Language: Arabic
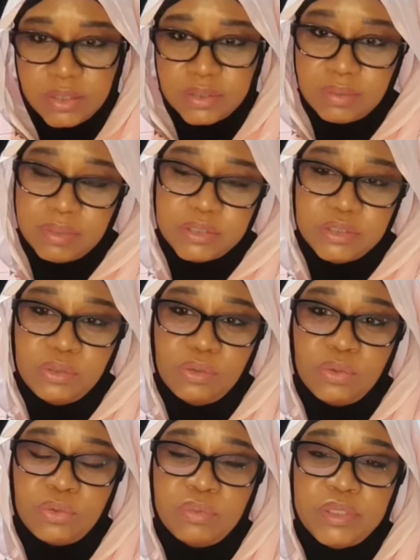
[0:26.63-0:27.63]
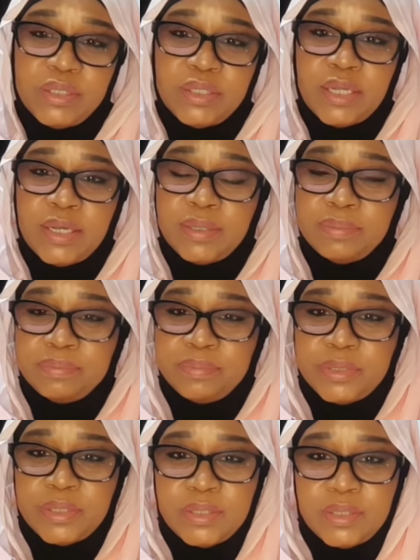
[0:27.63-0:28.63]
طبعا جلوكم بكتاب
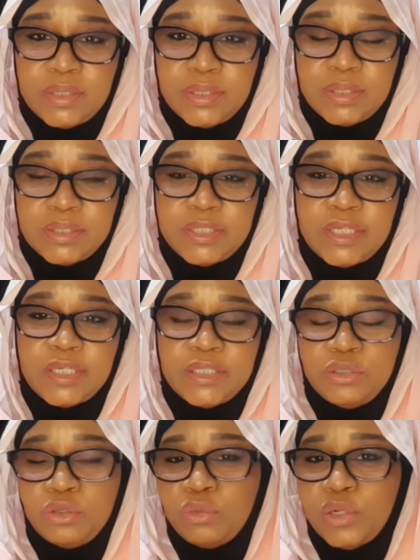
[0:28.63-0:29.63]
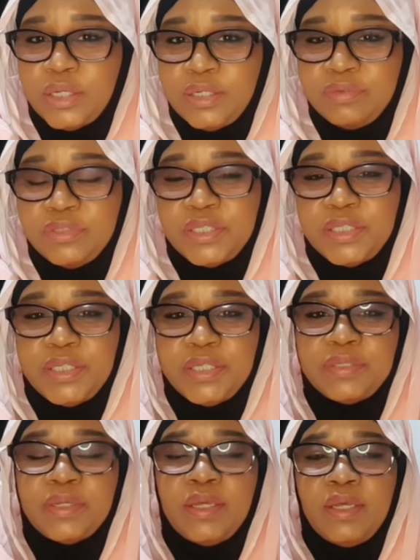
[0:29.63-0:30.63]
آه، تاني ومؤلف جديد
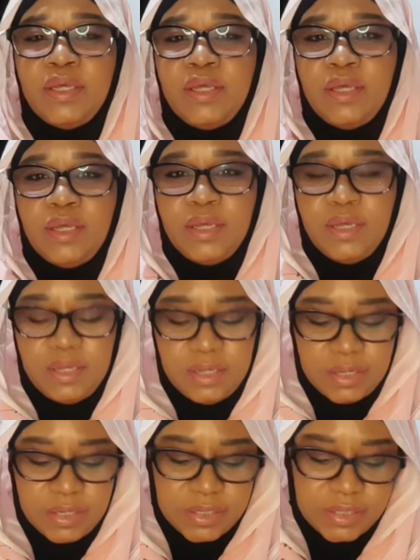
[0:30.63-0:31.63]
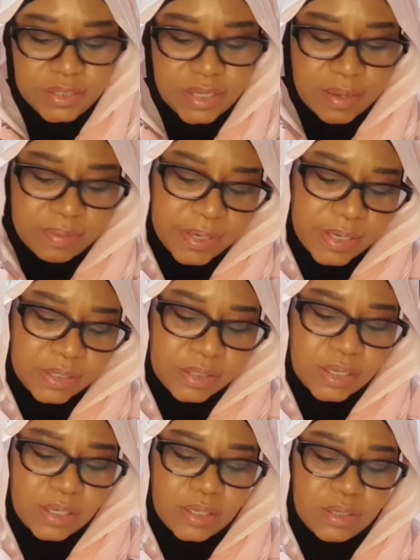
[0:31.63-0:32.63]
آه، كتاب
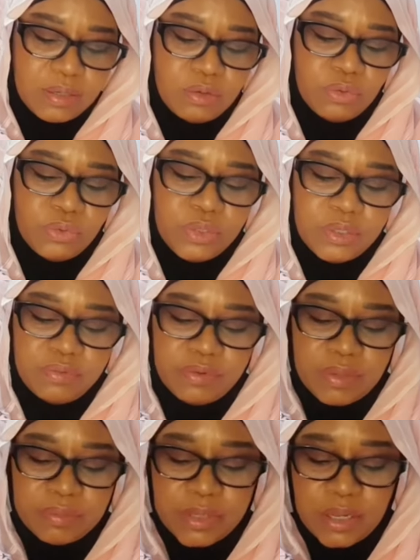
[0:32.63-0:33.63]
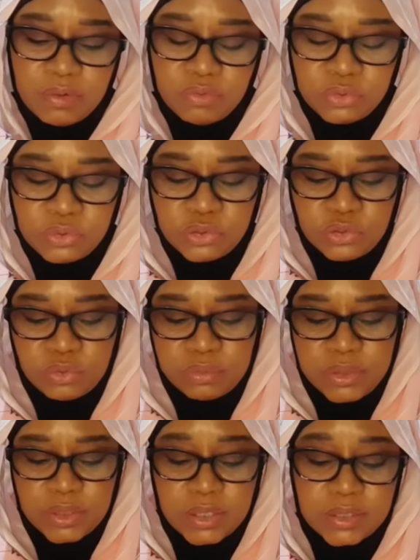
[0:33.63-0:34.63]
هذا ألف من
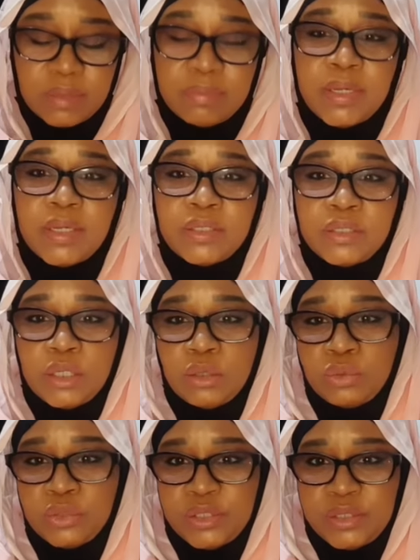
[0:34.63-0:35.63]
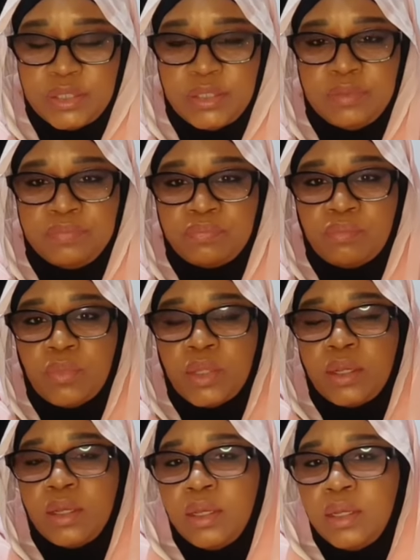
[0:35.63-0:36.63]
1998
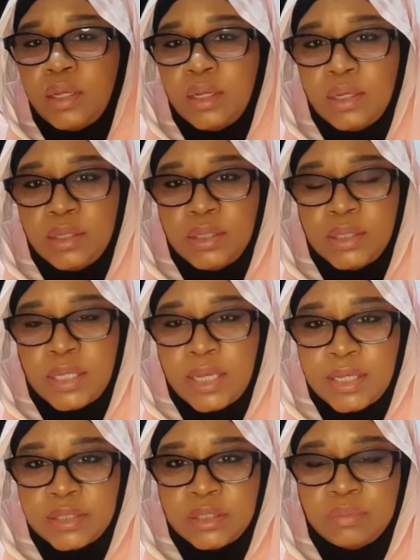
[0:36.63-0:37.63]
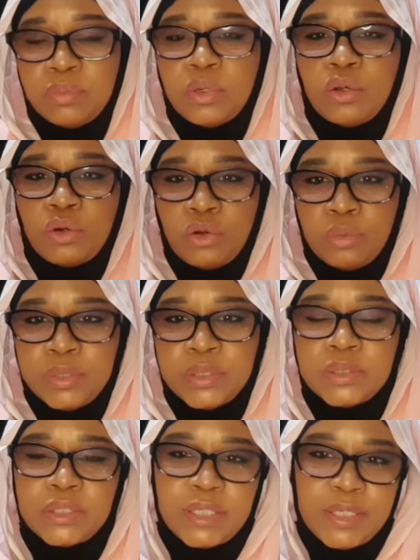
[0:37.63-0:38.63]
آه، للكاتب روبن
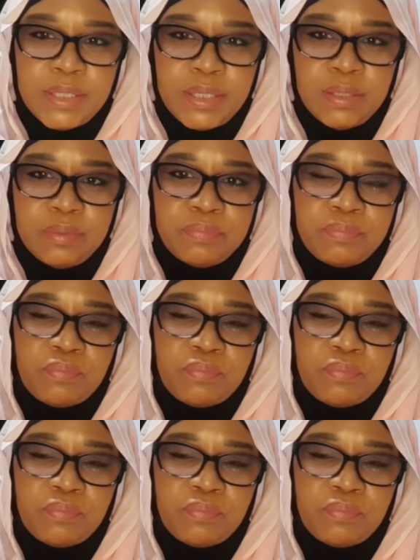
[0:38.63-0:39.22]
جرين